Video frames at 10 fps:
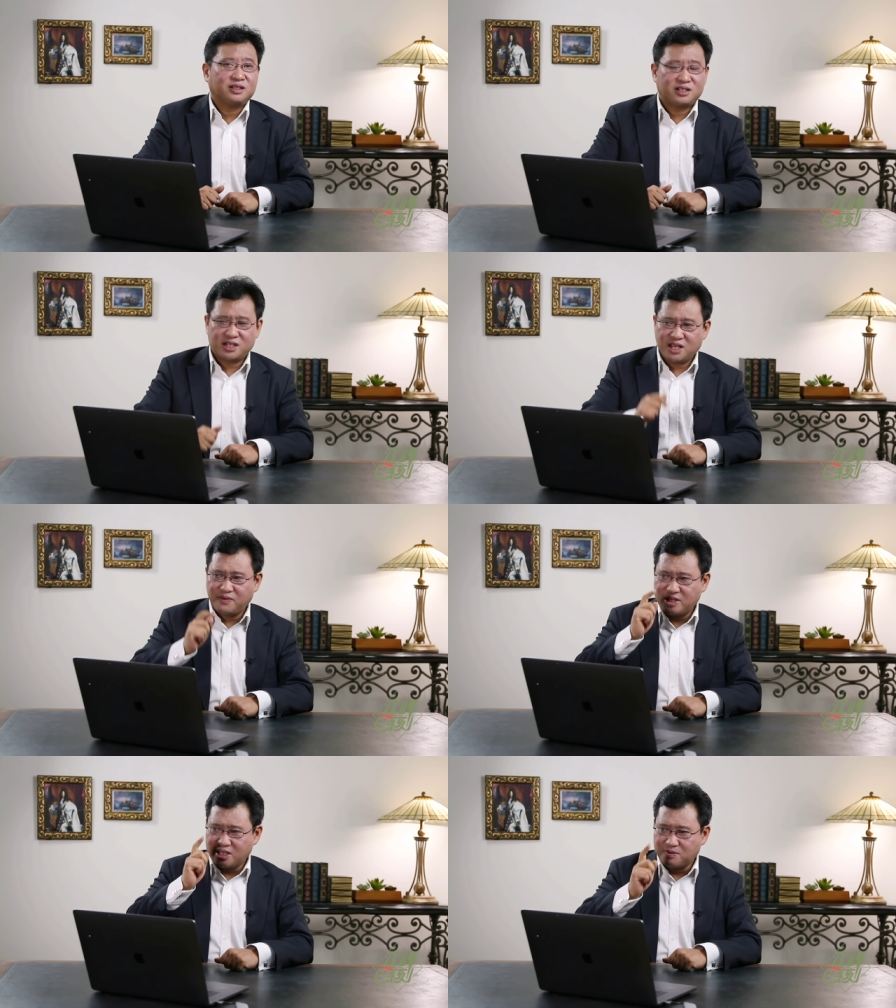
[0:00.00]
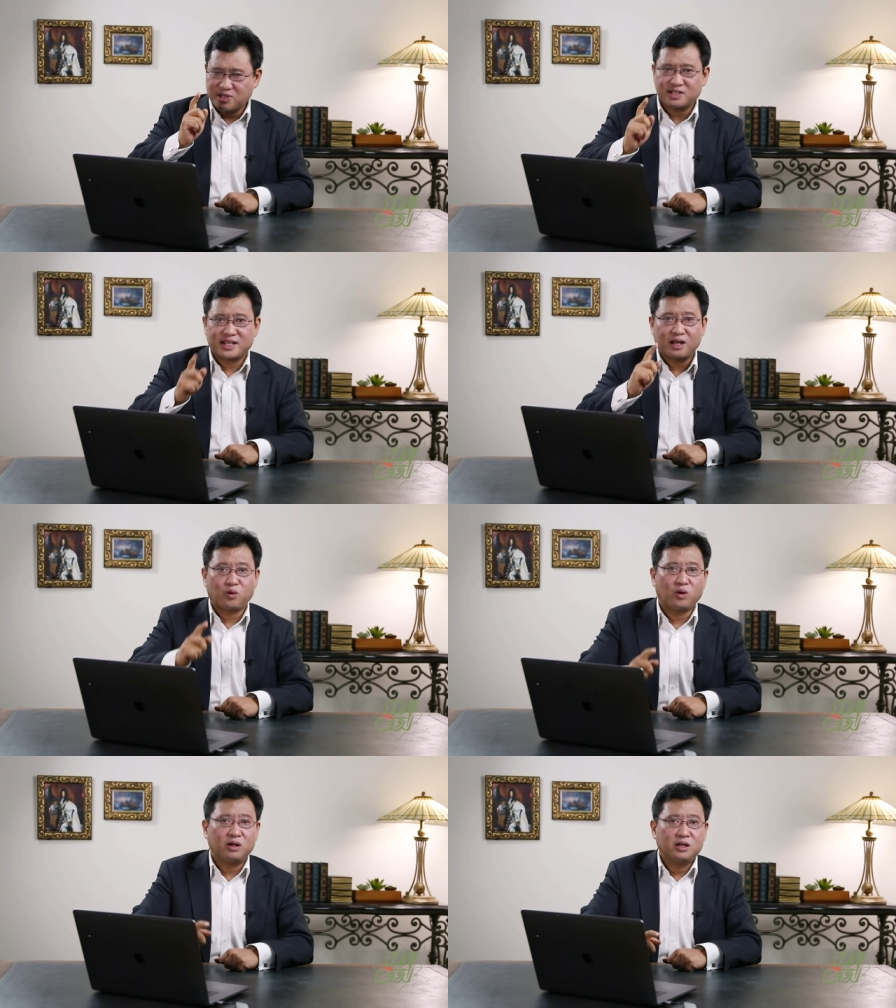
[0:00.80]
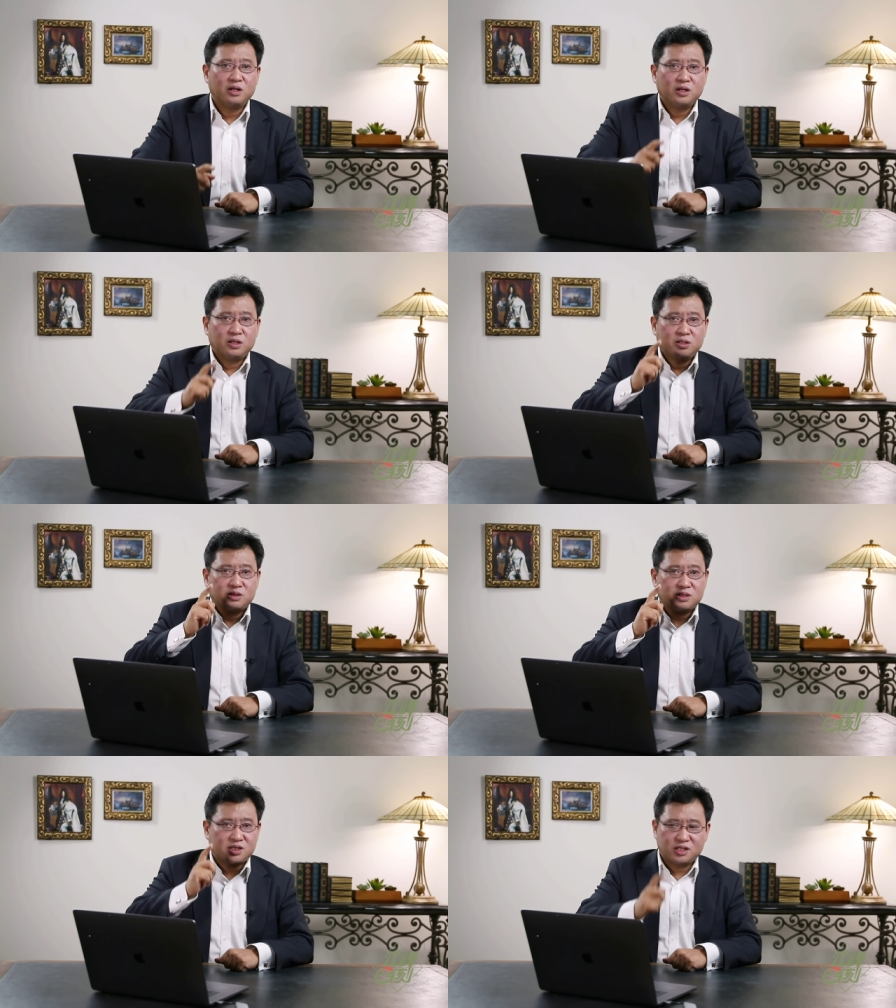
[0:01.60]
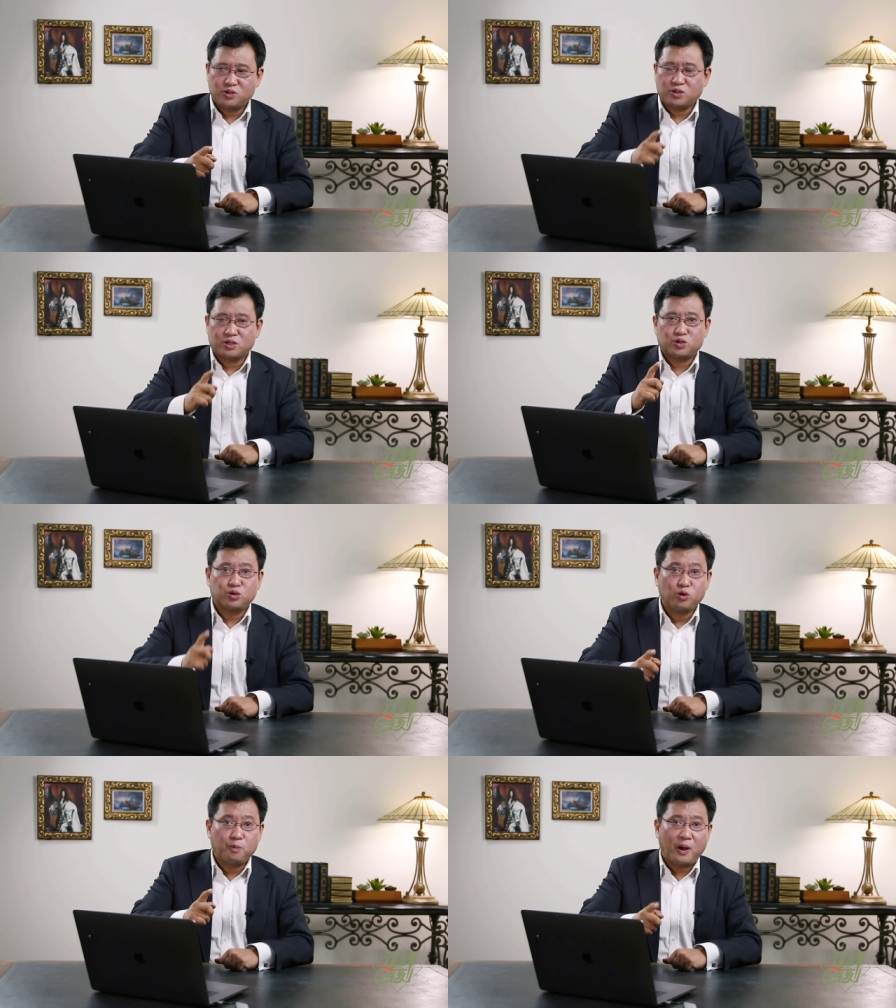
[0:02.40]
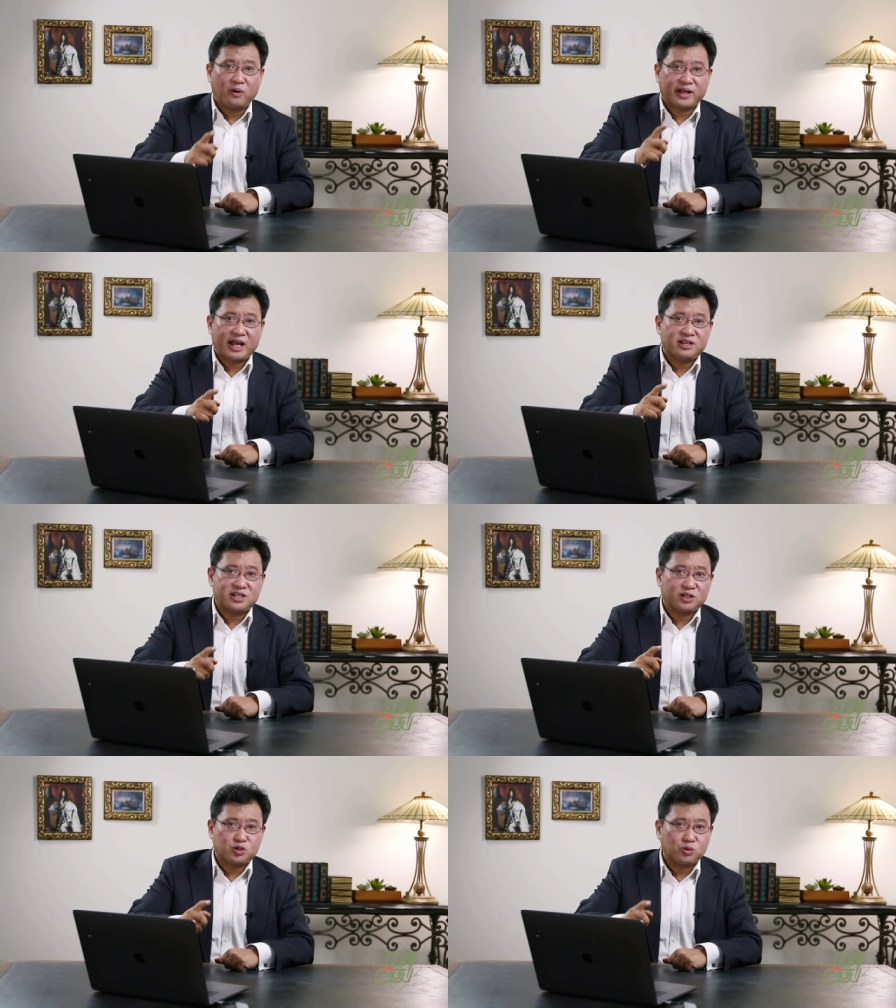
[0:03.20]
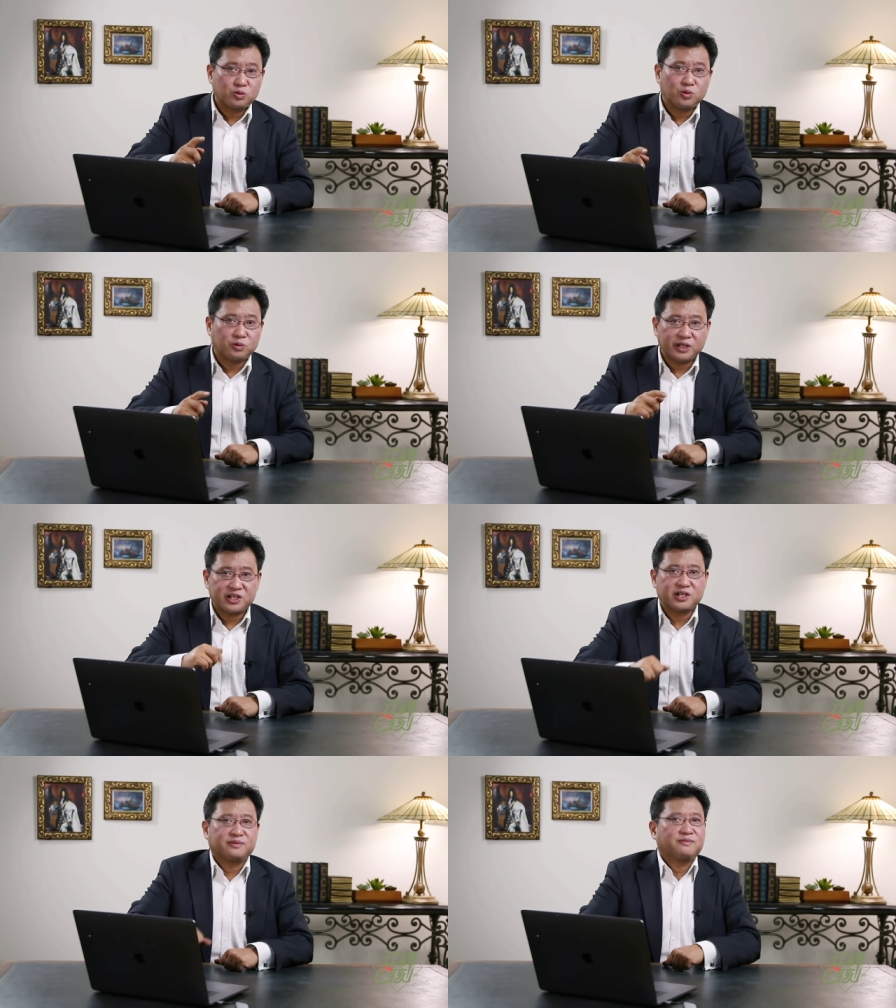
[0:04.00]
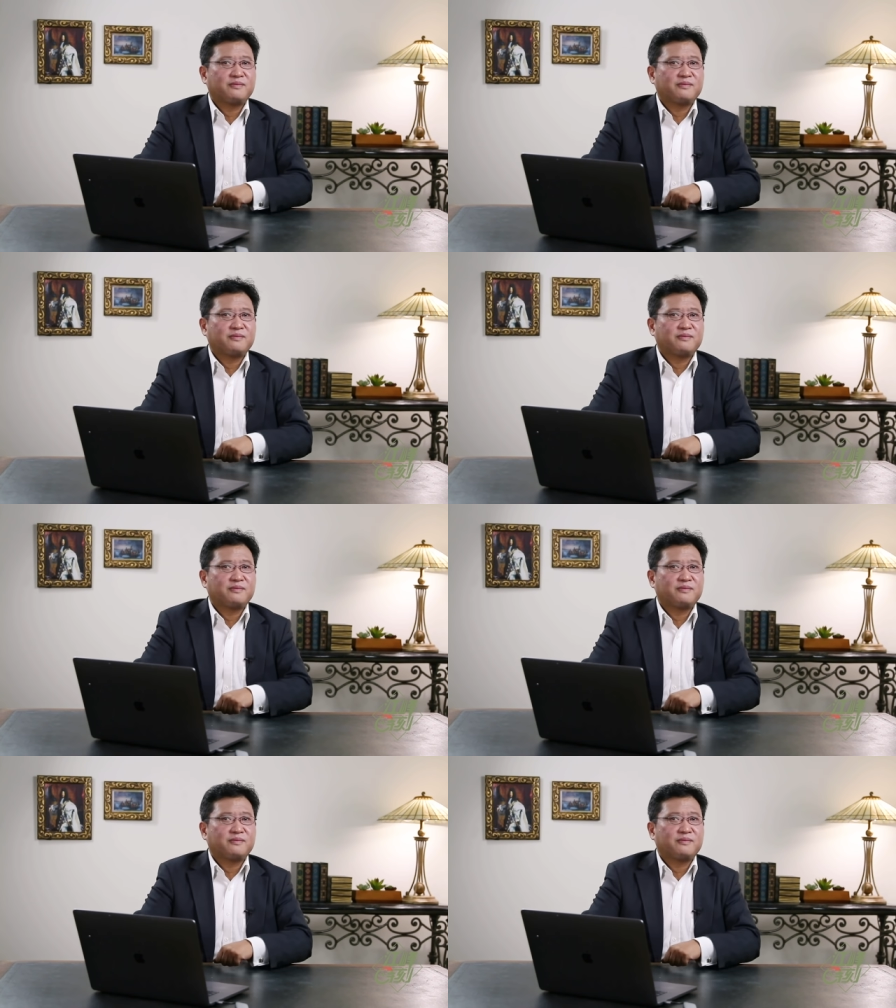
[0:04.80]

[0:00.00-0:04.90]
是因为你们这三国此举粗暴干涉中共内政，